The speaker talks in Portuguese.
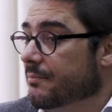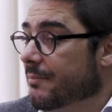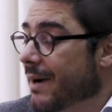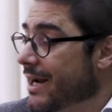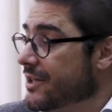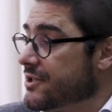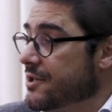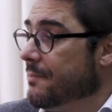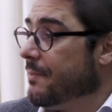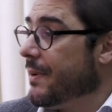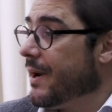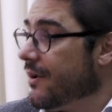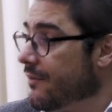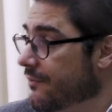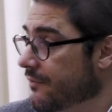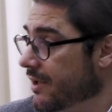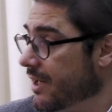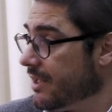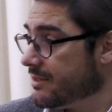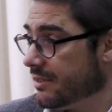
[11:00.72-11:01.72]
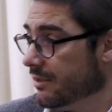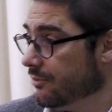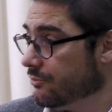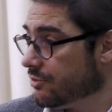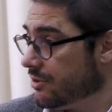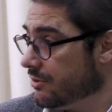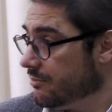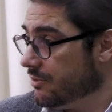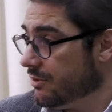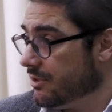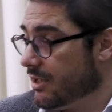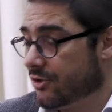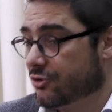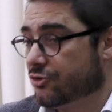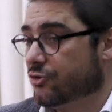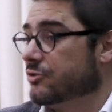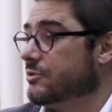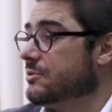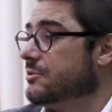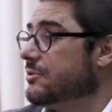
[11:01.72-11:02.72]
margem para haver essa ilusão. Aliás,
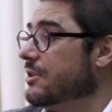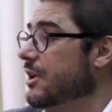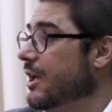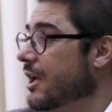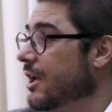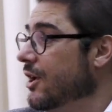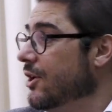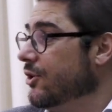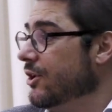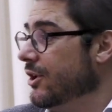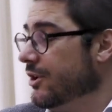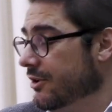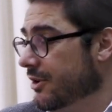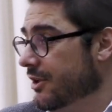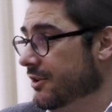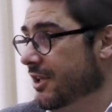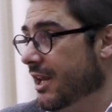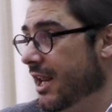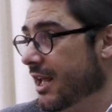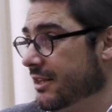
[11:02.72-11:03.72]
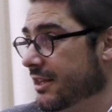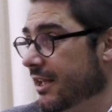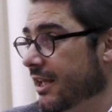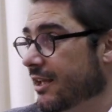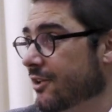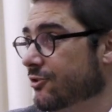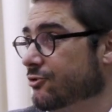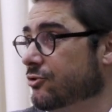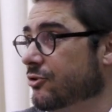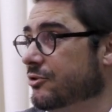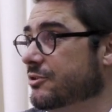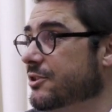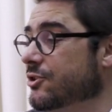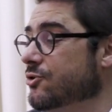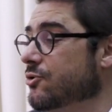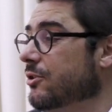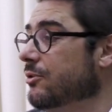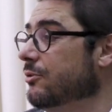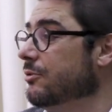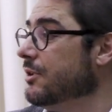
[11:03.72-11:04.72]
só se, eu diria até, só se
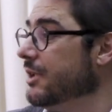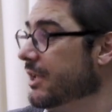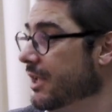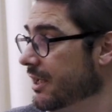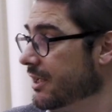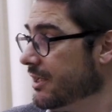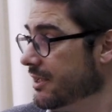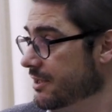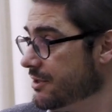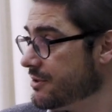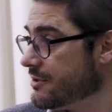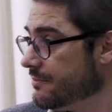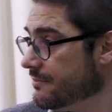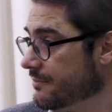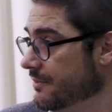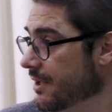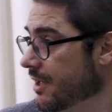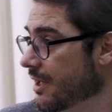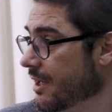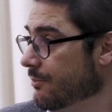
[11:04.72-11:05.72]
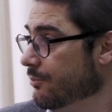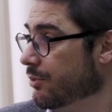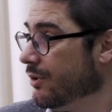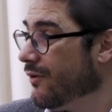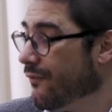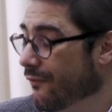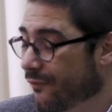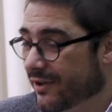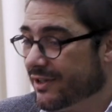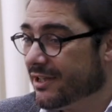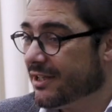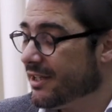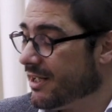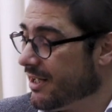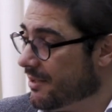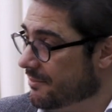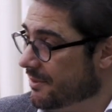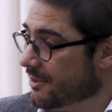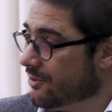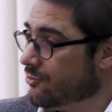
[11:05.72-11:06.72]
deixou iludir quem quis. Porque
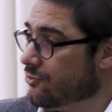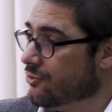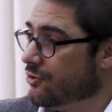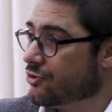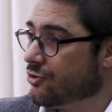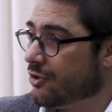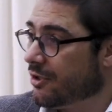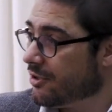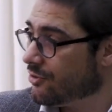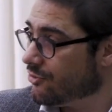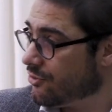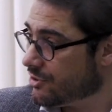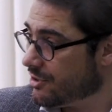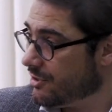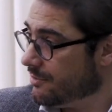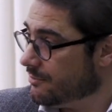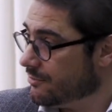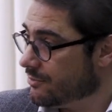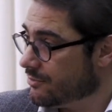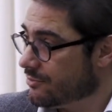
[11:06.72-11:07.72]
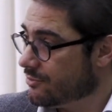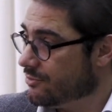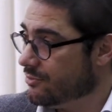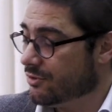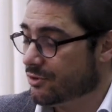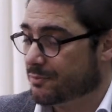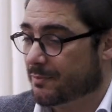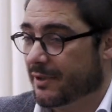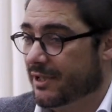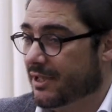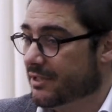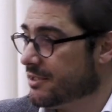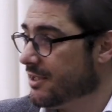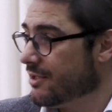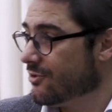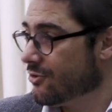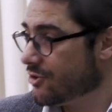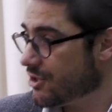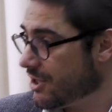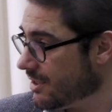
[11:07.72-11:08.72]
verdadeiramente, com a história que nós temos, com a experiência
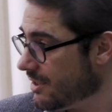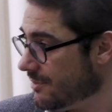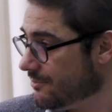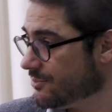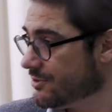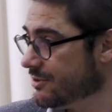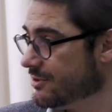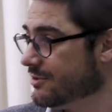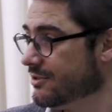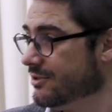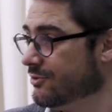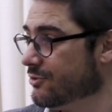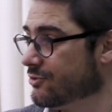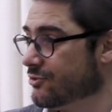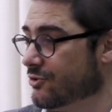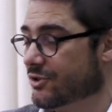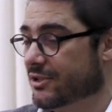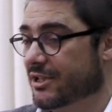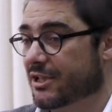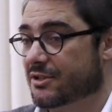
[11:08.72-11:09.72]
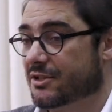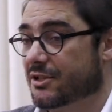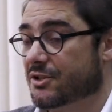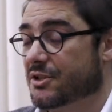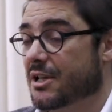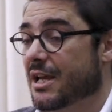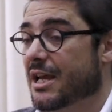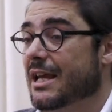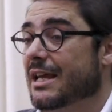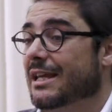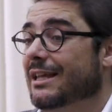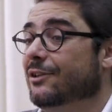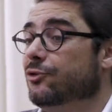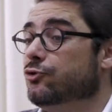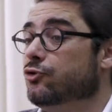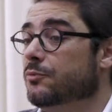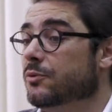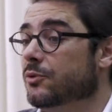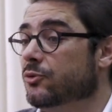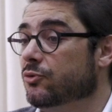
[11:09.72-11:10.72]
que nós já temos de situações destas e,
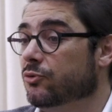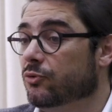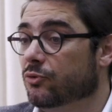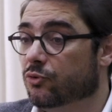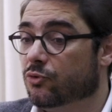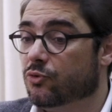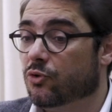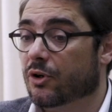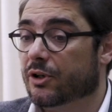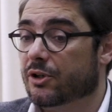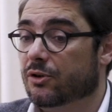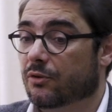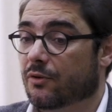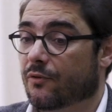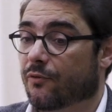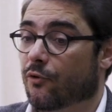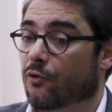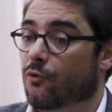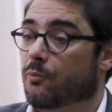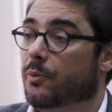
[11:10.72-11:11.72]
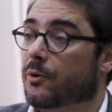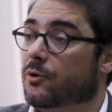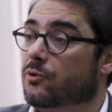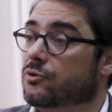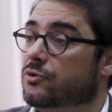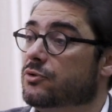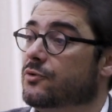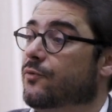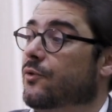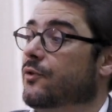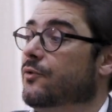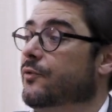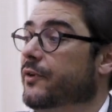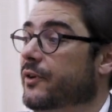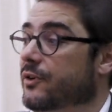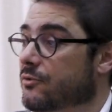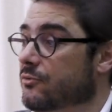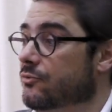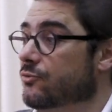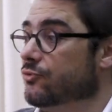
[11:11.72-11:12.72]
sobretudo, com aquilo que foi o percurso que foi
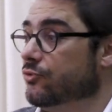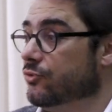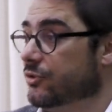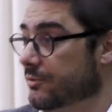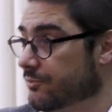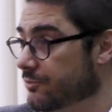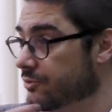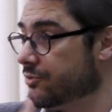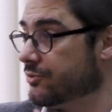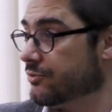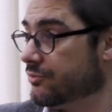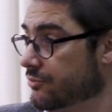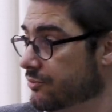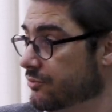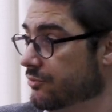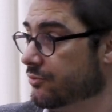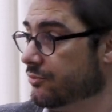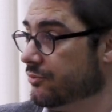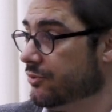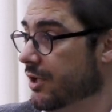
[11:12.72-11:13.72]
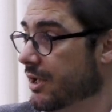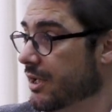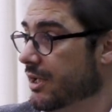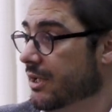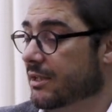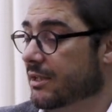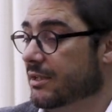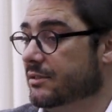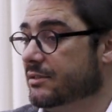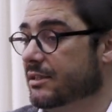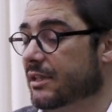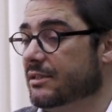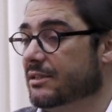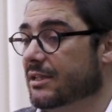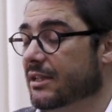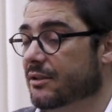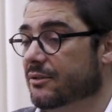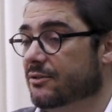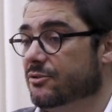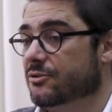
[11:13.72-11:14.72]
feito nos últimos uh, seis
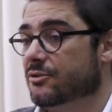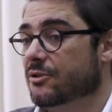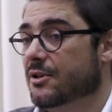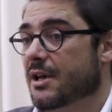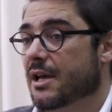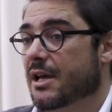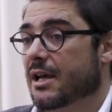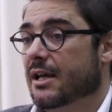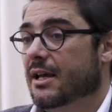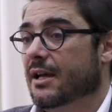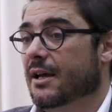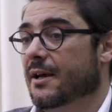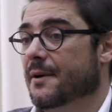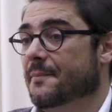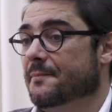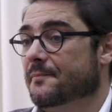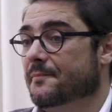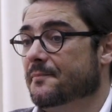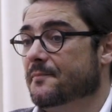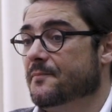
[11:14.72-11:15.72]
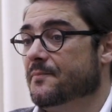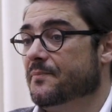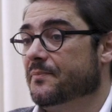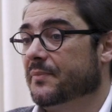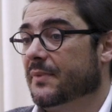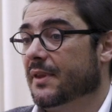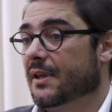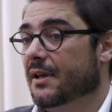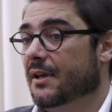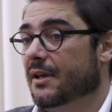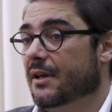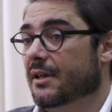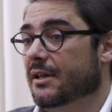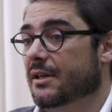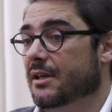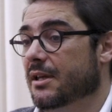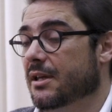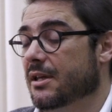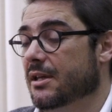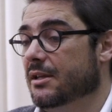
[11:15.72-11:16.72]
anos um, eh,
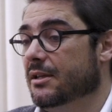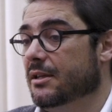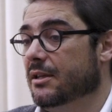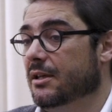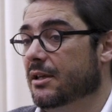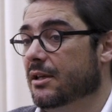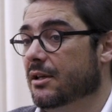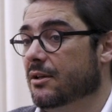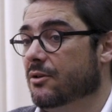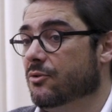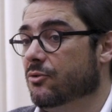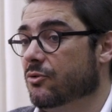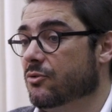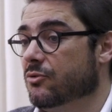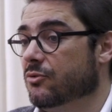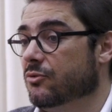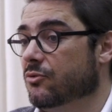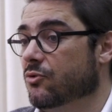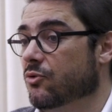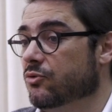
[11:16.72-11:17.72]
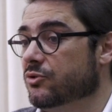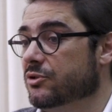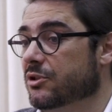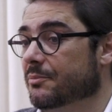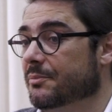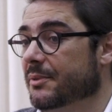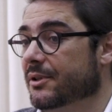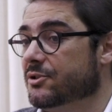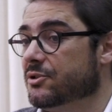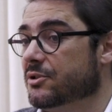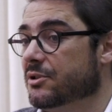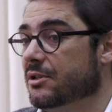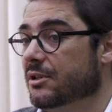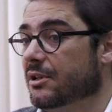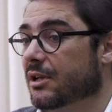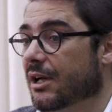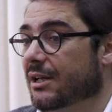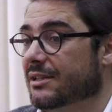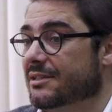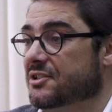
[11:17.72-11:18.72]
e, e com, com, os elementos de
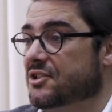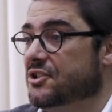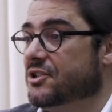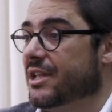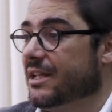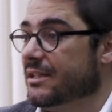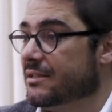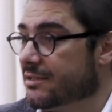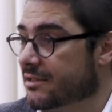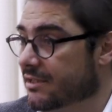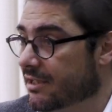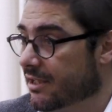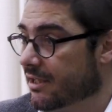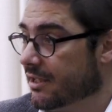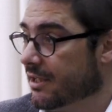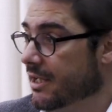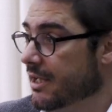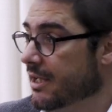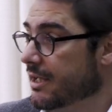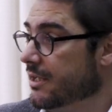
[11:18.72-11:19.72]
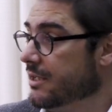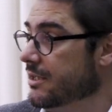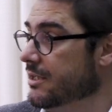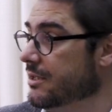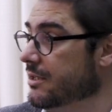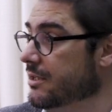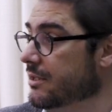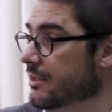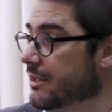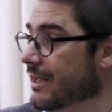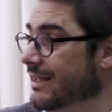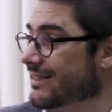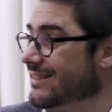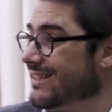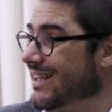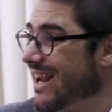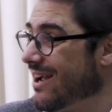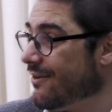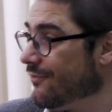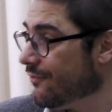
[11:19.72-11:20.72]
resistência e de
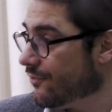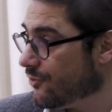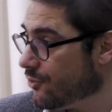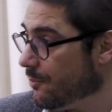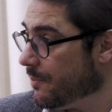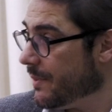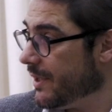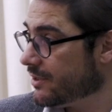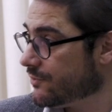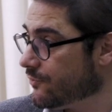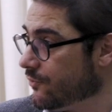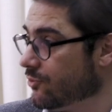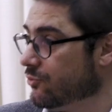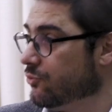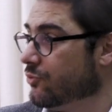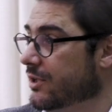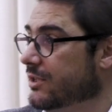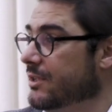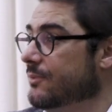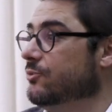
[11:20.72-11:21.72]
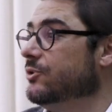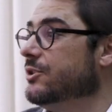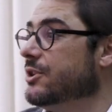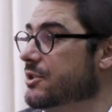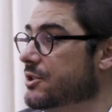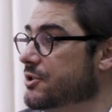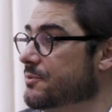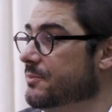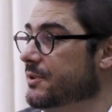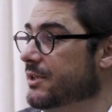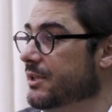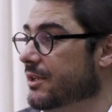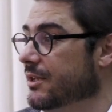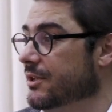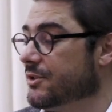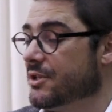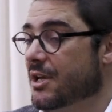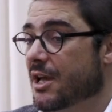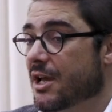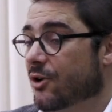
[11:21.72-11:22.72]
entrave que o PS foi colocando a muitas das
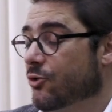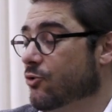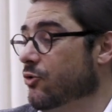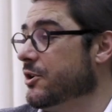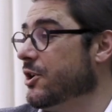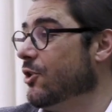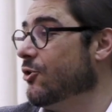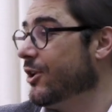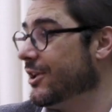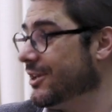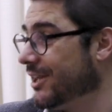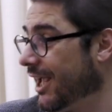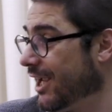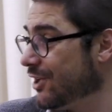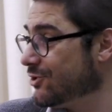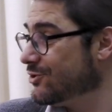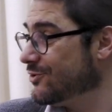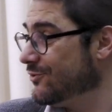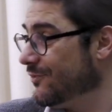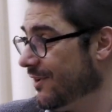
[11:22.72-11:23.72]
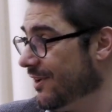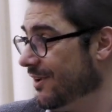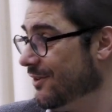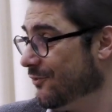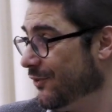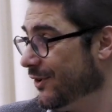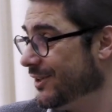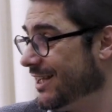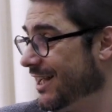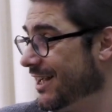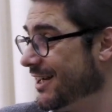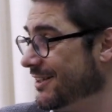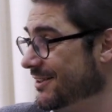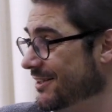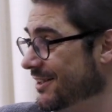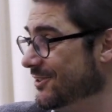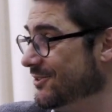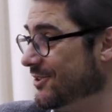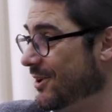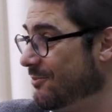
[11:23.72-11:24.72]
medidas com que agora de resto se vem enfeitar,
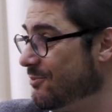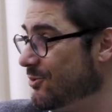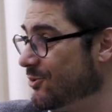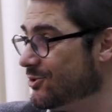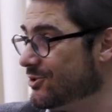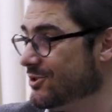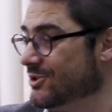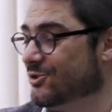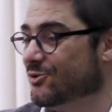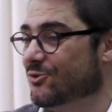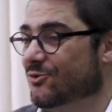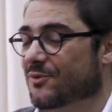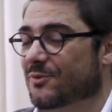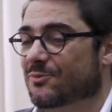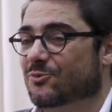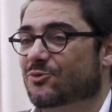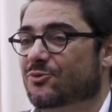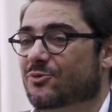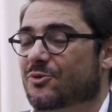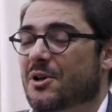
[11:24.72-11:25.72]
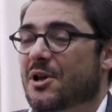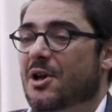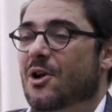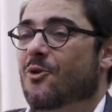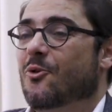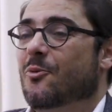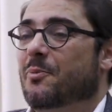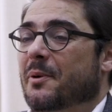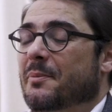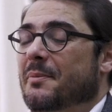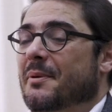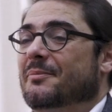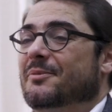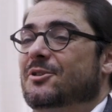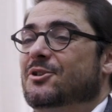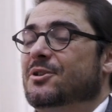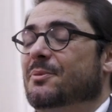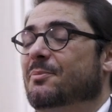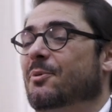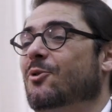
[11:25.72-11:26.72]
né? ainda há poucos dias ouvimos o, o
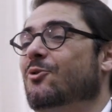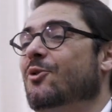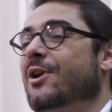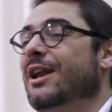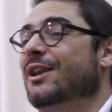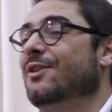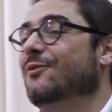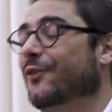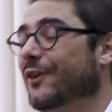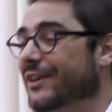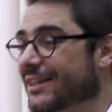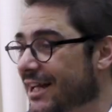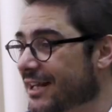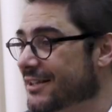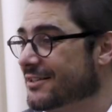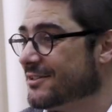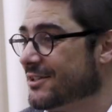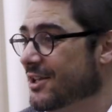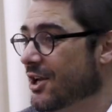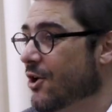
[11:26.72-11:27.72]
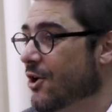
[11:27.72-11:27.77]
Primeiro-Ministro procurar enfeitar-se